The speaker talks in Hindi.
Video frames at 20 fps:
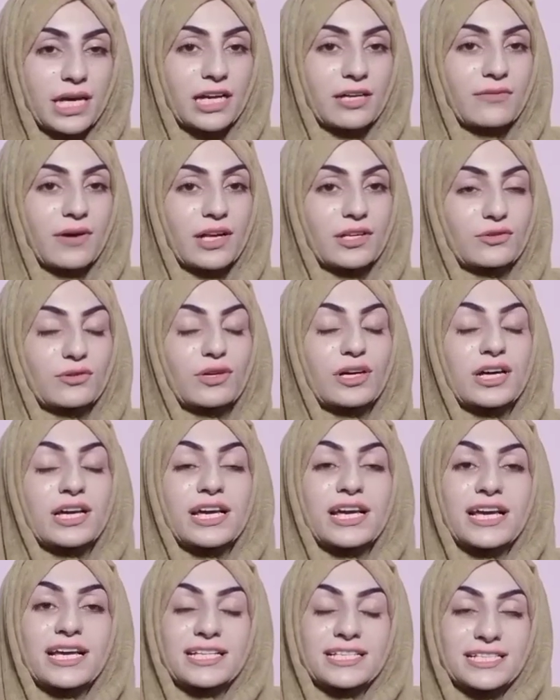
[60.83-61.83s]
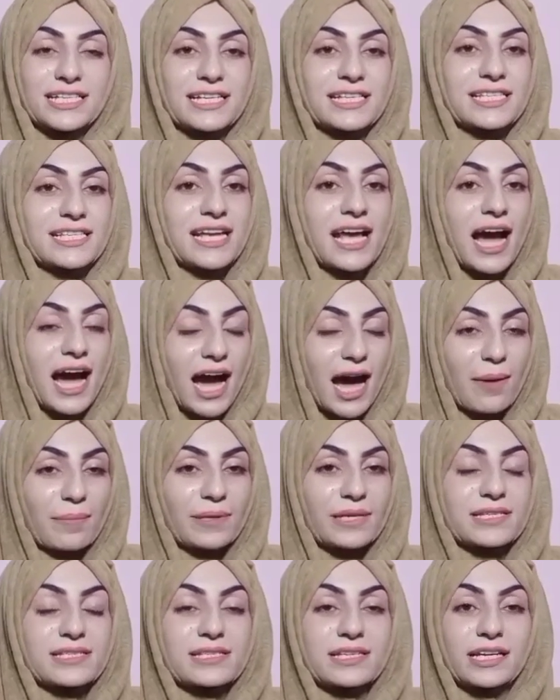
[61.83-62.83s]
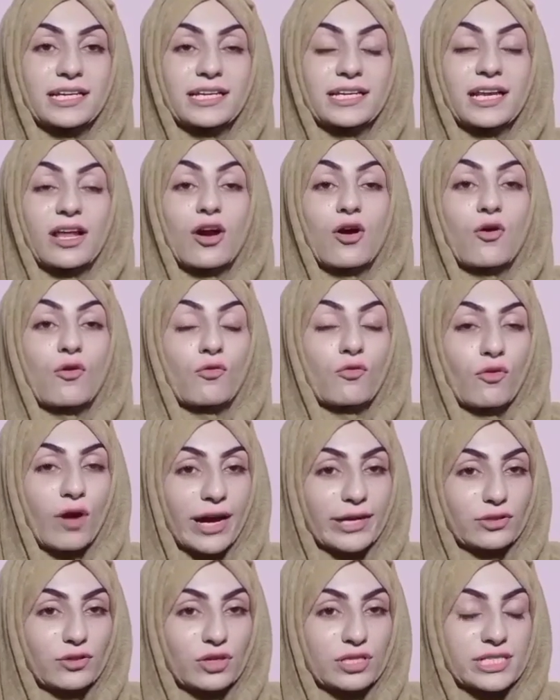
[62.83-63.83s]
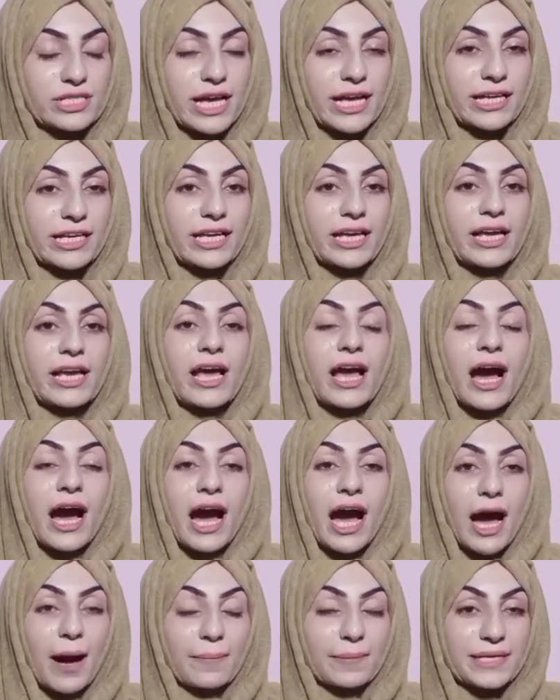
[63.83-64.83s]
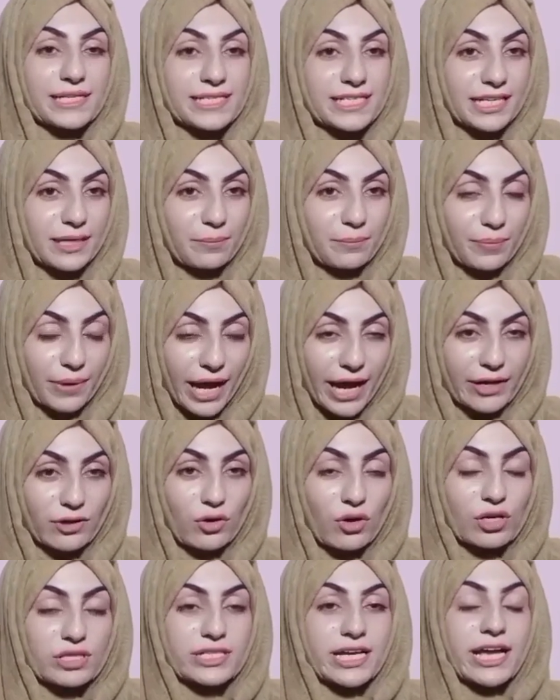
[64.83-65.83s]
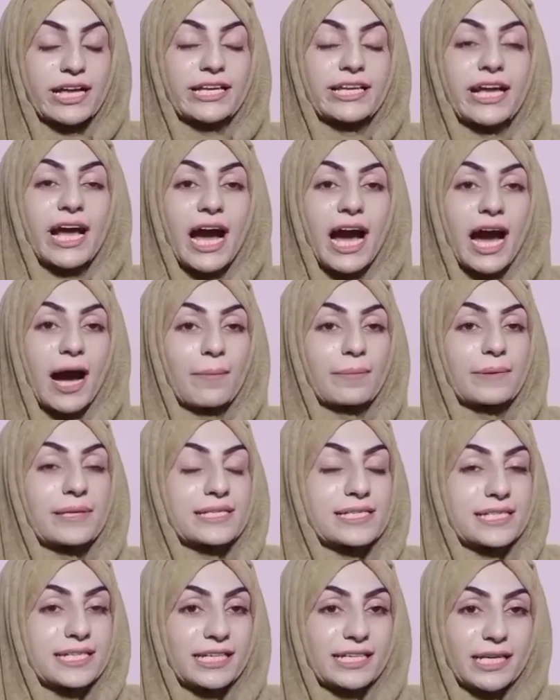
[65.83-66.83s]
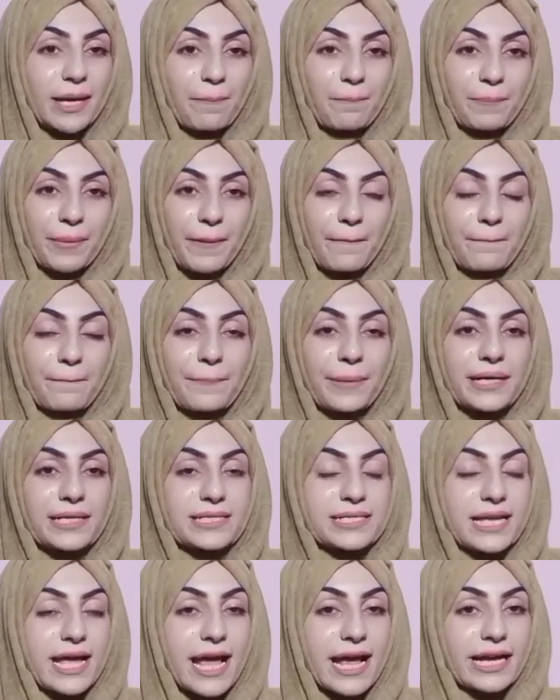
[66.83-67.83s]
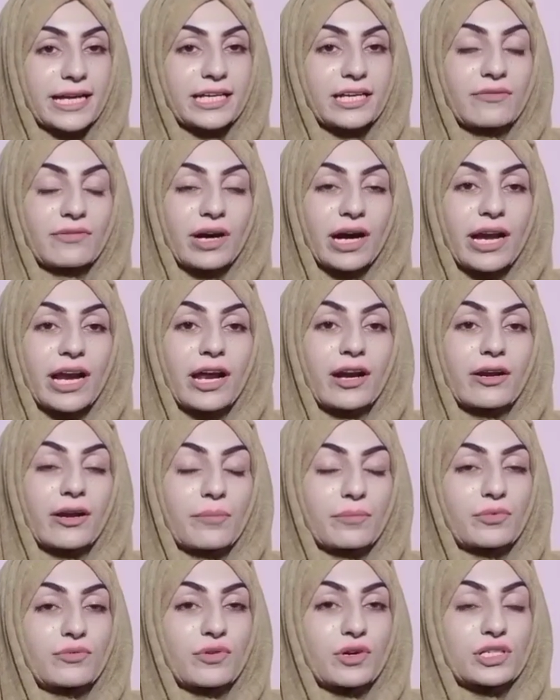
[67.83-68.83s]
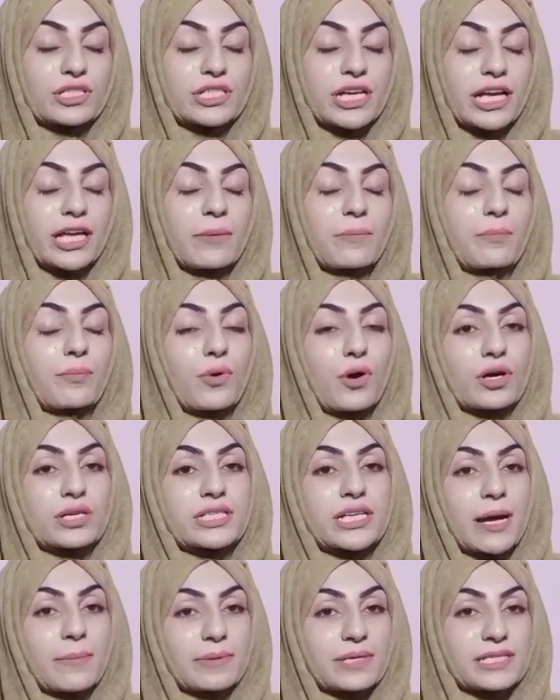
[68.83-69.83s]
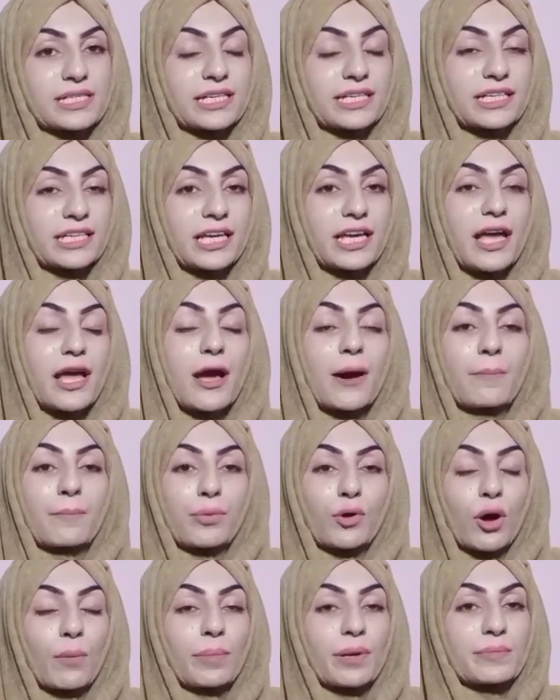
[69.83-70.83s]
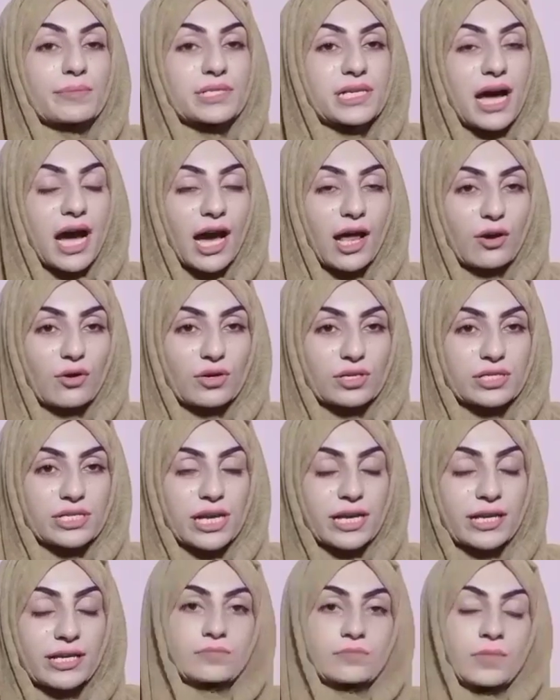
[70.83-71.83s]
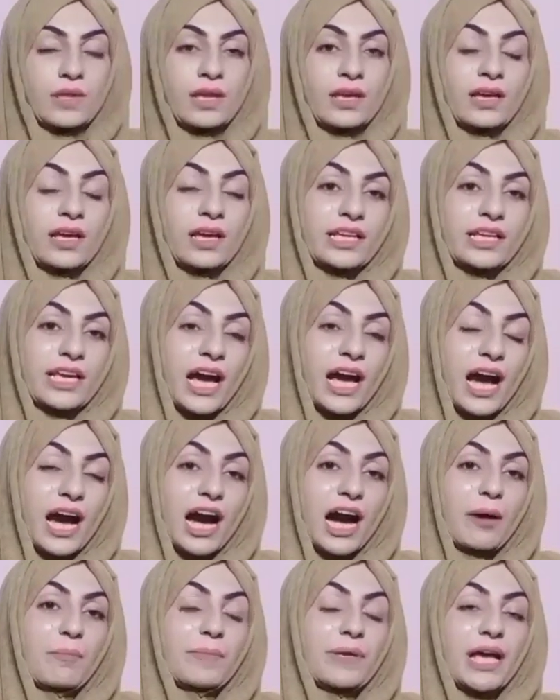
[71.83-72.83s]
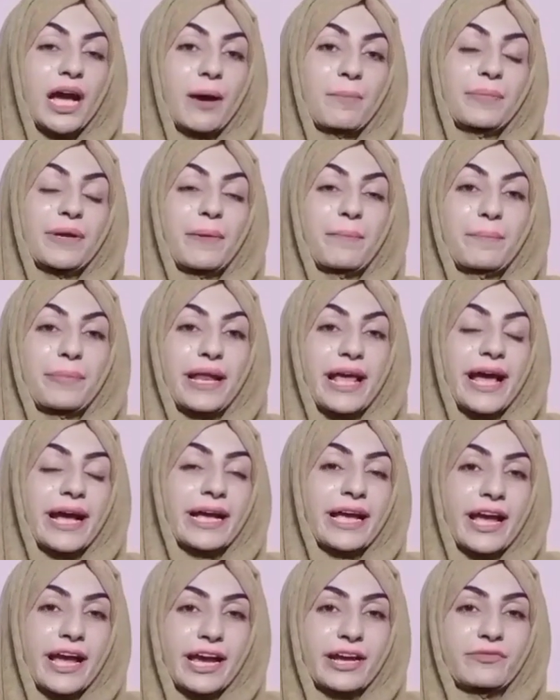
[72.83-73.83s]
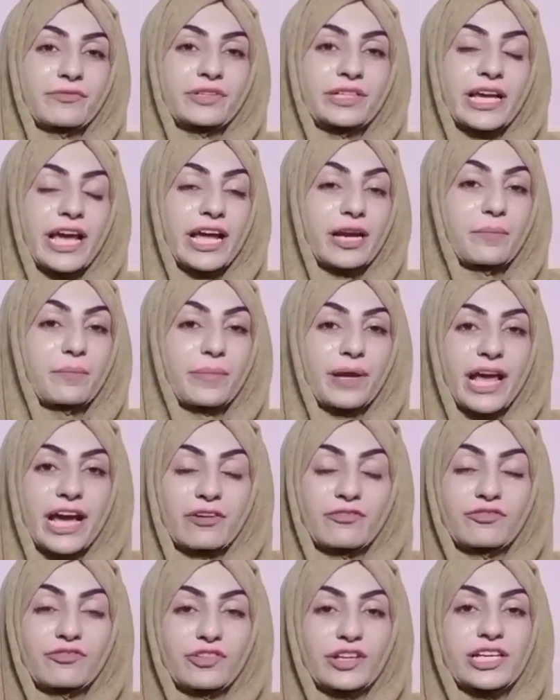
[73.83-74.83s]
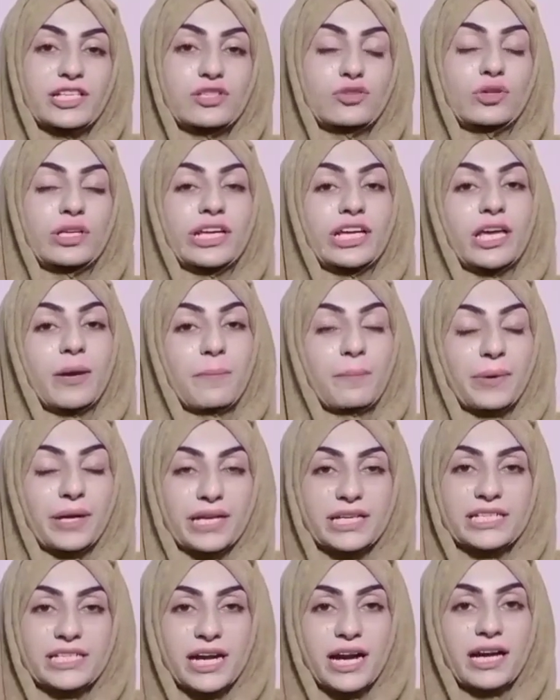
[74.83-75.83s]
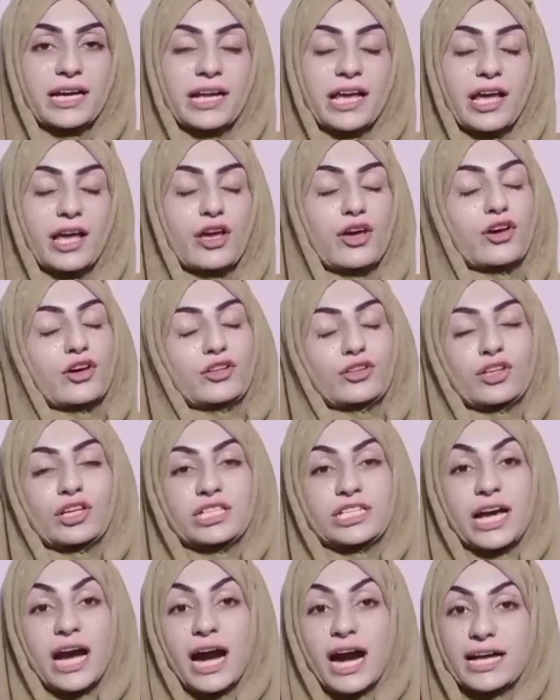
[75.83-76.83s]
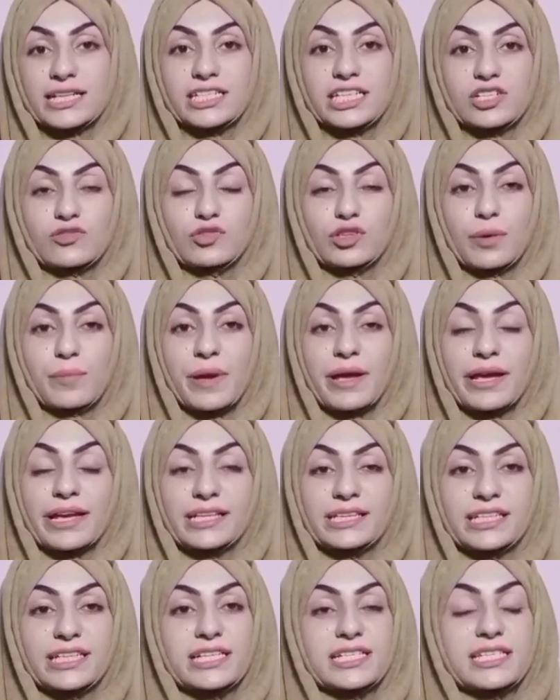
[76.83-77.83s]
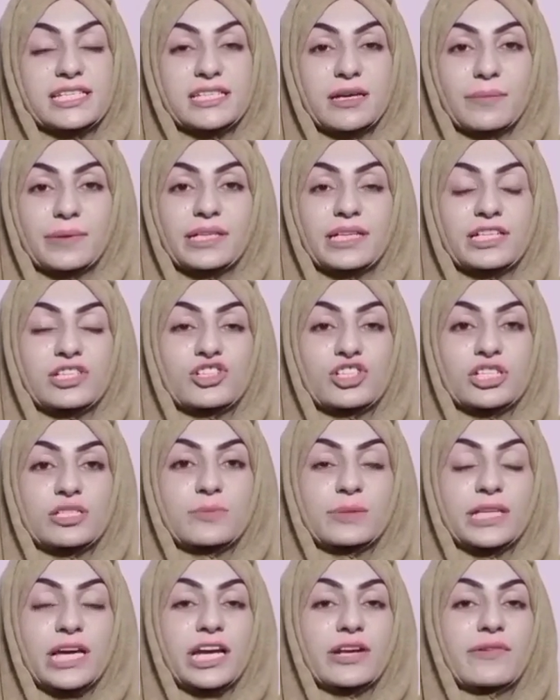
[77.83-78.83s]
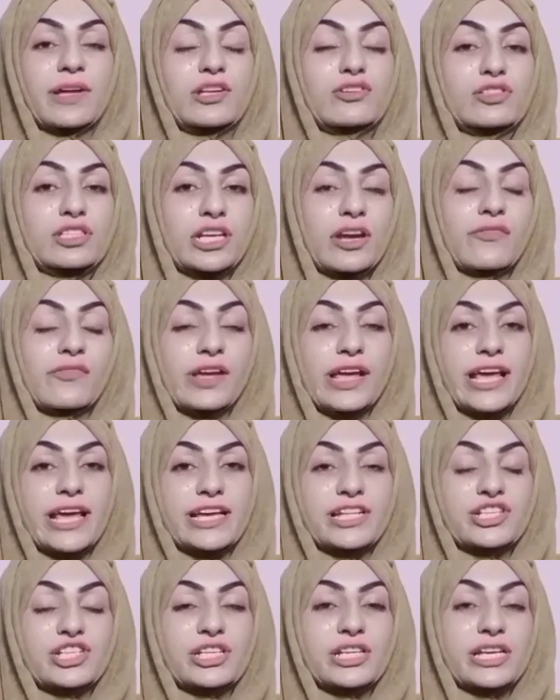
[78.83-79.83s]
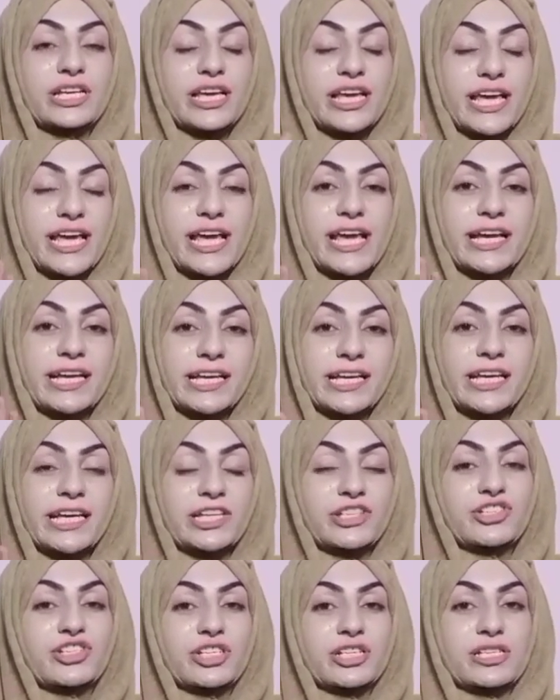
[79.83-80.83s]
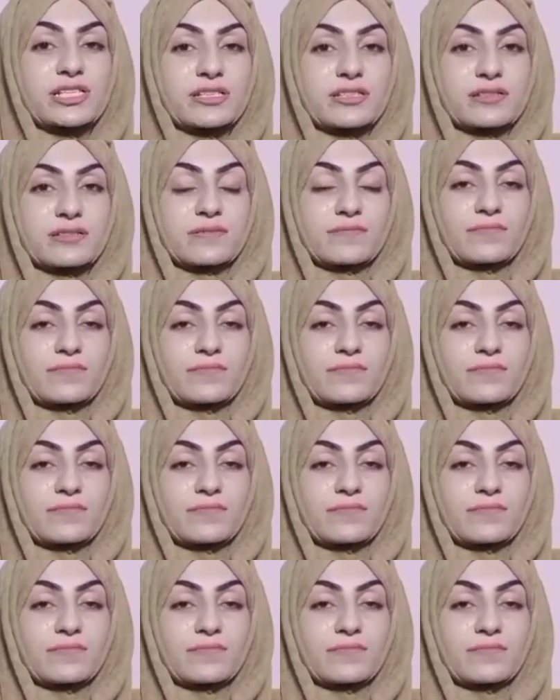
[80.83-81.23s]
बताने वाली हूँ जिससे आपकी स्किन वाइट हो जाएगी आपकी स्किन ब्राइट हो जाएगी आपकी स्किन के पिम्पल्स एक्नी वगैरह रमूव हो जाएगी बहुत सी आपकी स्किन की प्रॉब्लम्स हल हो जाएंगी क्या आप भी अपने ब्लैक हैंड फिट एंड ब्लैक फेस को लेकर परेशान हैं तो जी आज की इस वीडियो में इतनी ज़बरदस्त चीज़ बताने वाली सिर्फ एक एक ही चीज़